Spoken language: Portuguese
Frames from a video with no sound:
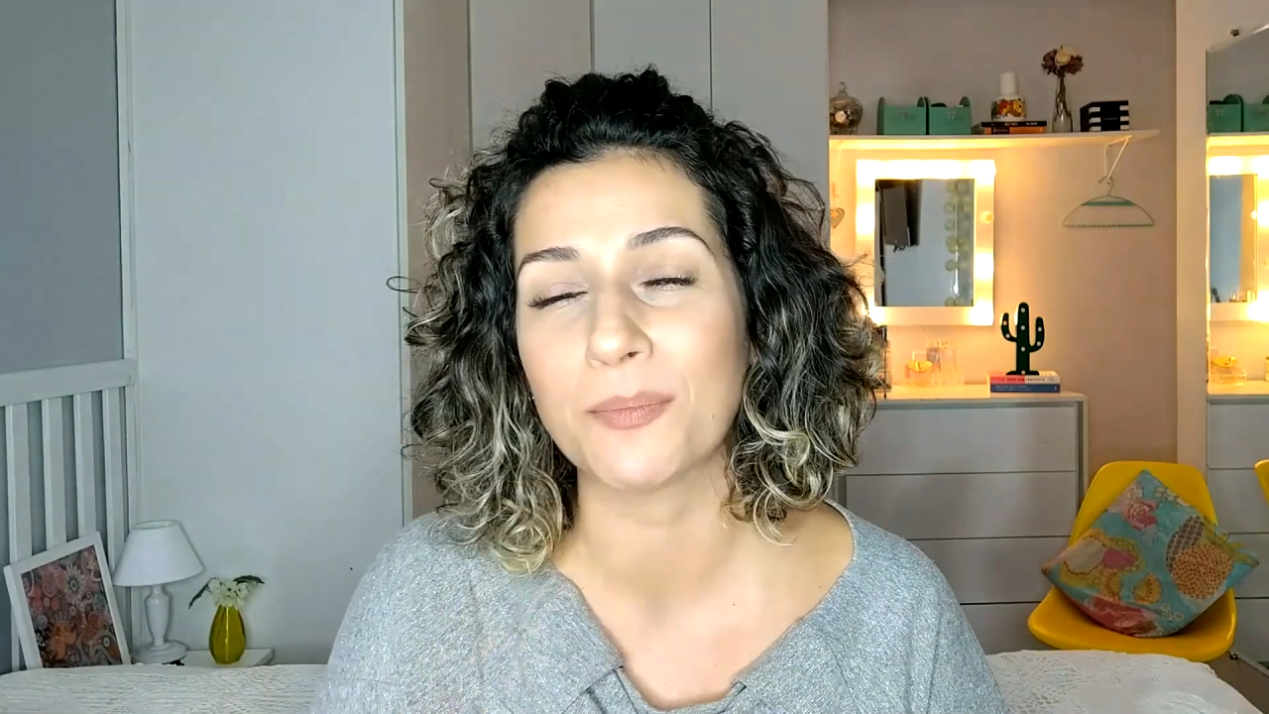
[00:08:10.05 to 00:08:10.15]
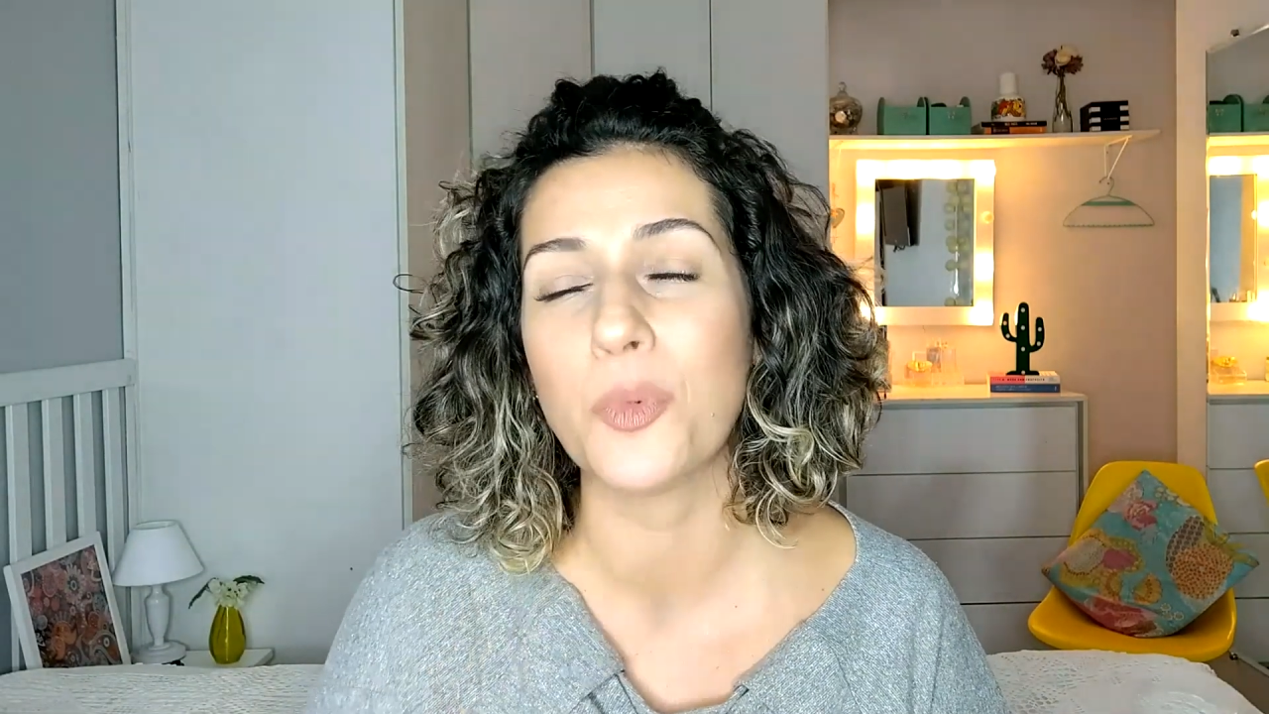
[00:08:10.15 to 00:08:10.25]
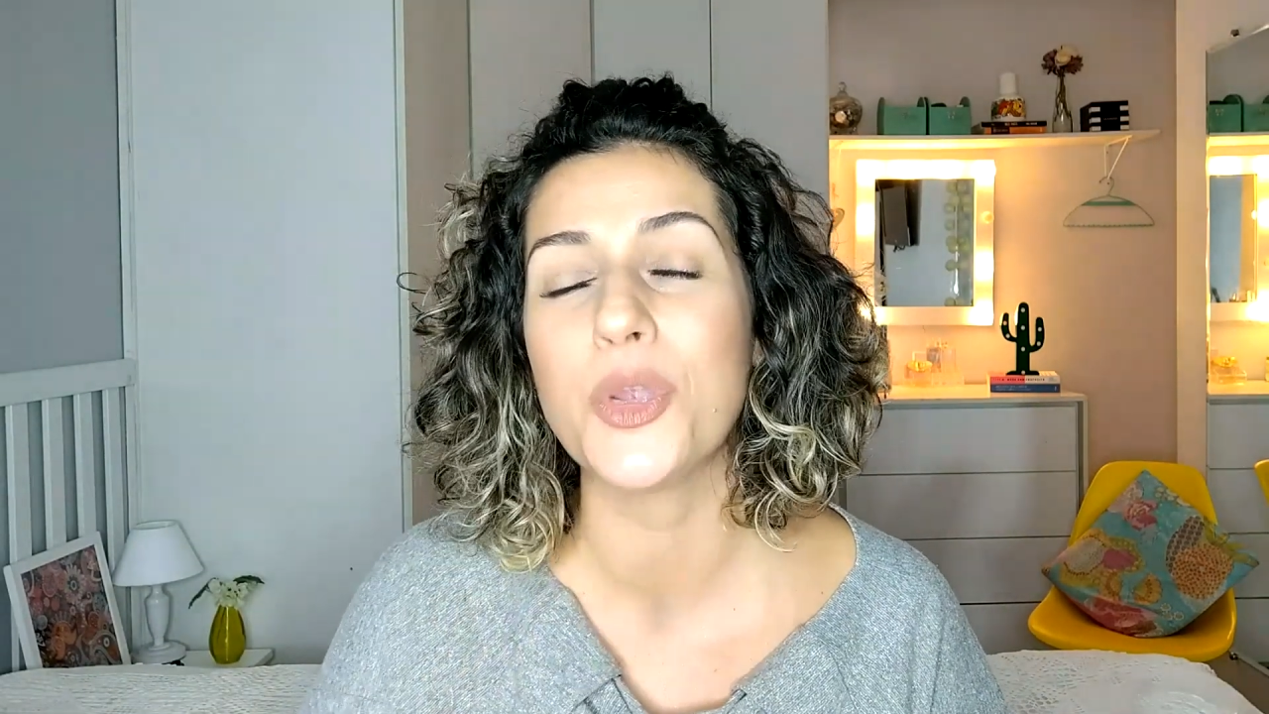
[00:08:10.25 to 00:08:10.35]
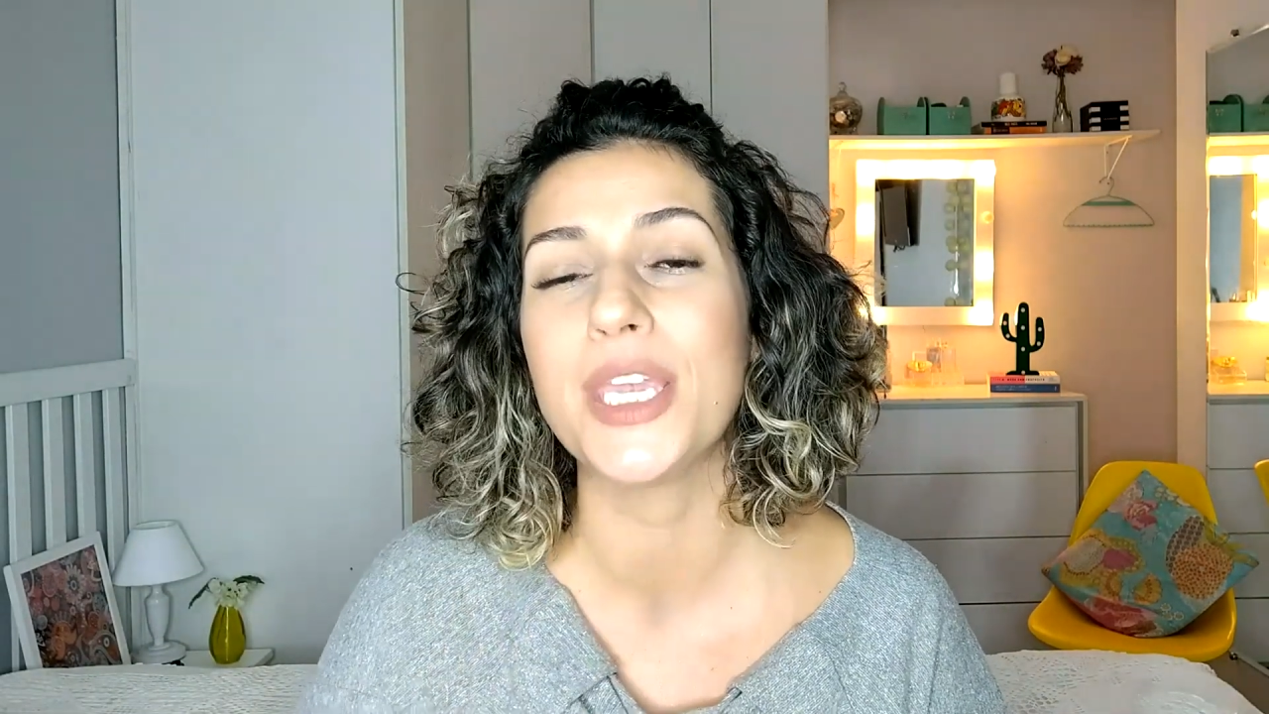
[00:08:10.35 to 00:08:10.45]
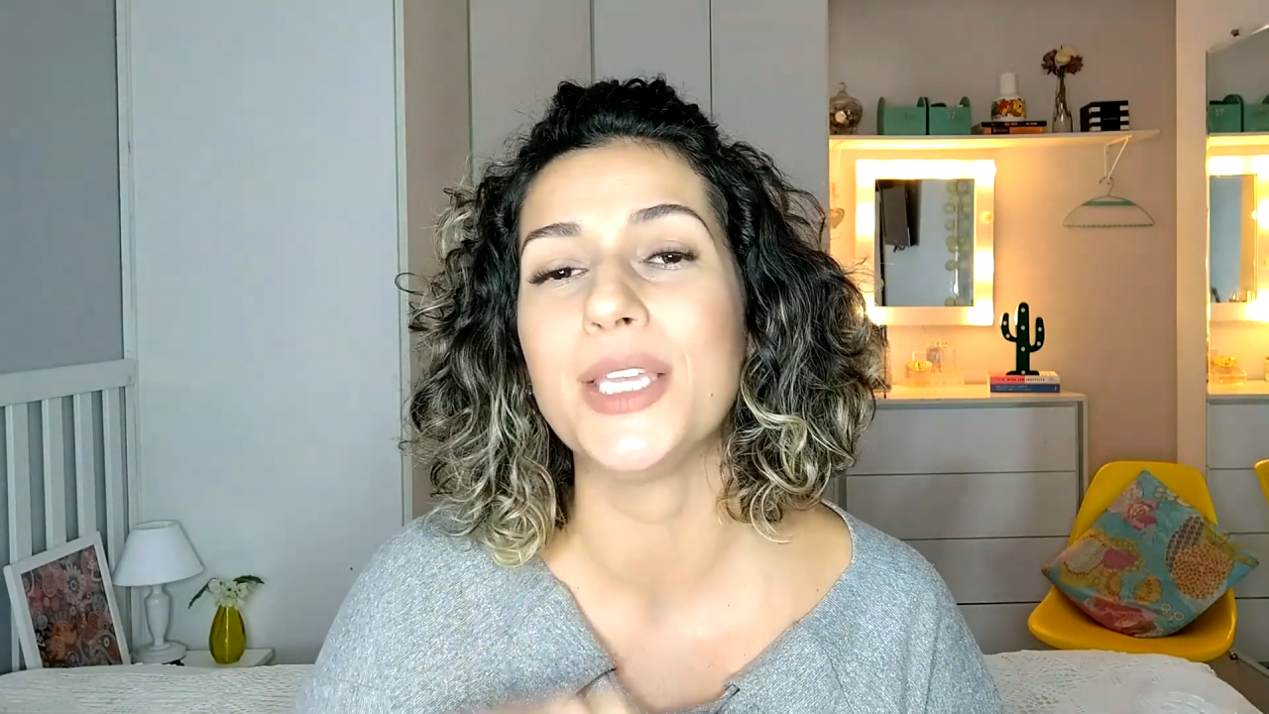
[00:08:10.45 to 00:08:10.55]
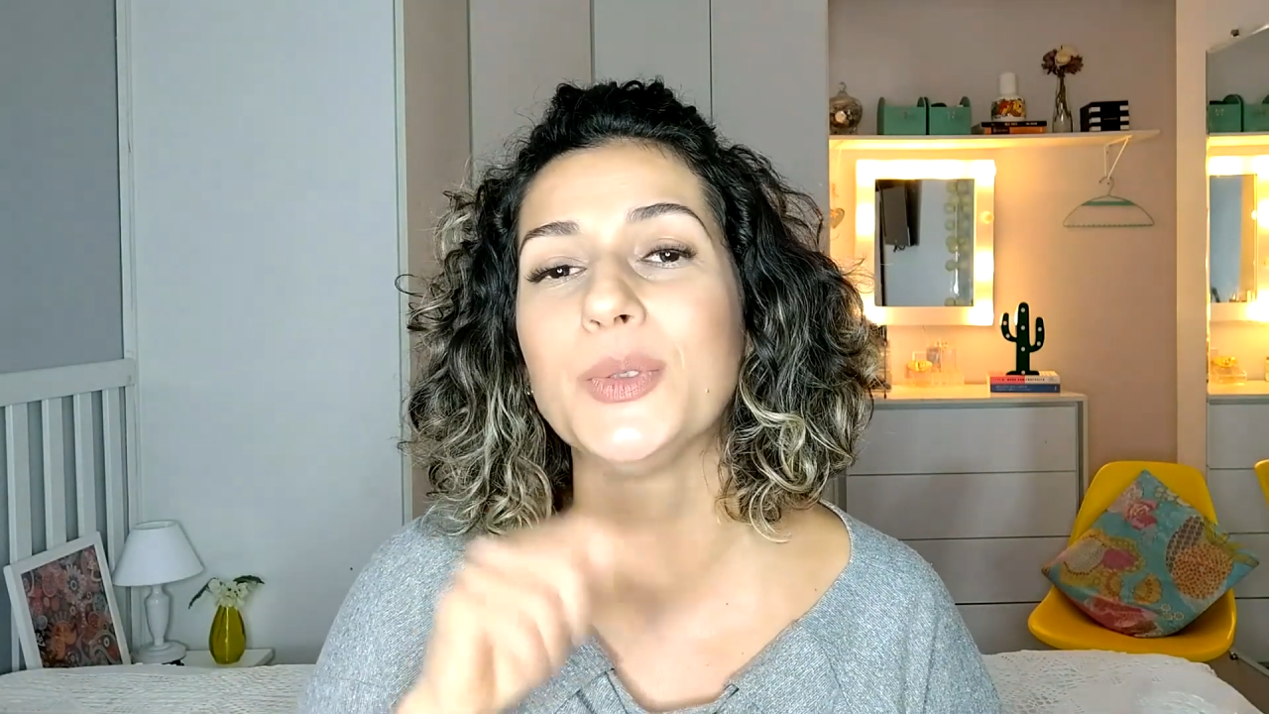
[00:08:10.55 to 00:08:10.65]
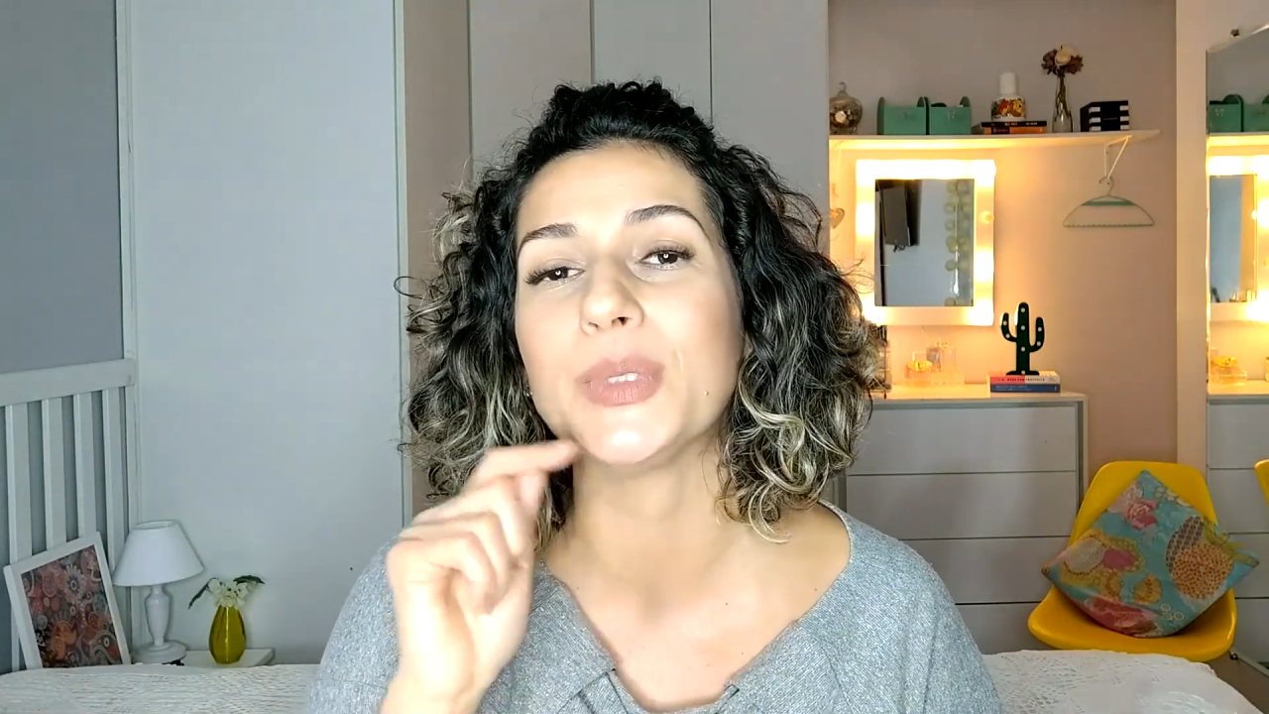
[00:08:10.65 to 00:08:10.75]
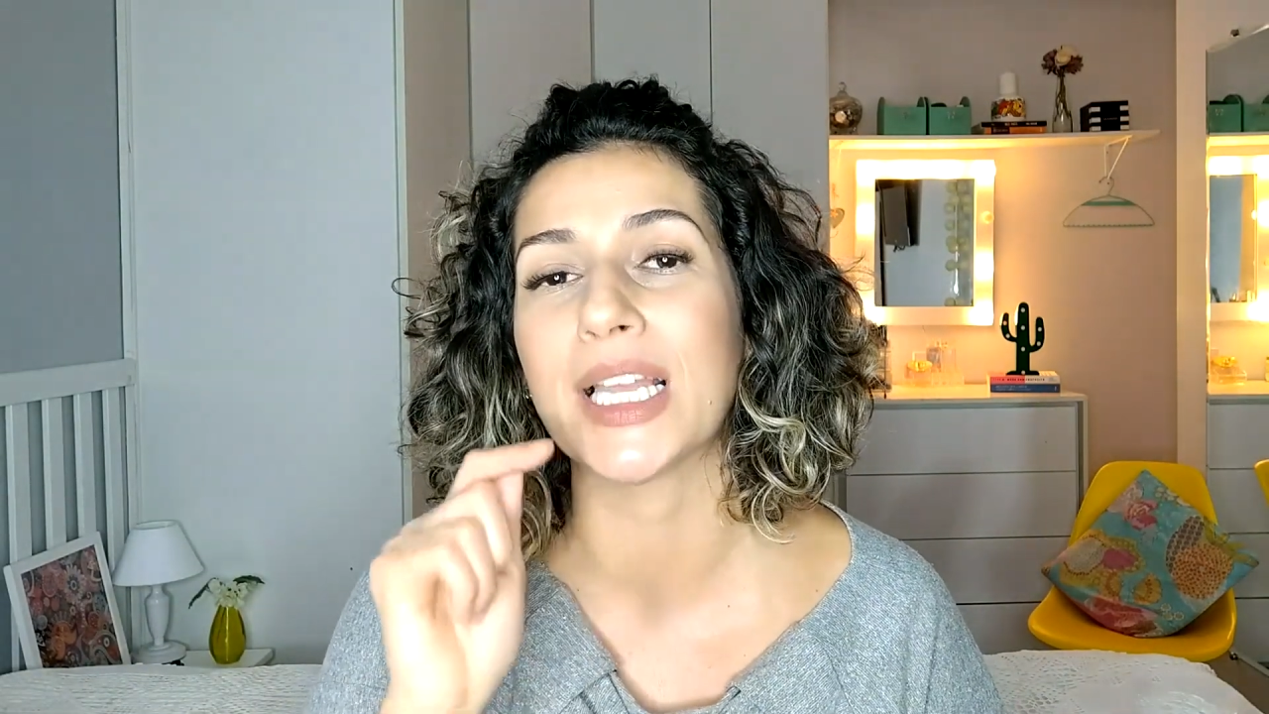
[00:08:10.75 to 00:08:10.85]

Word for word: puído,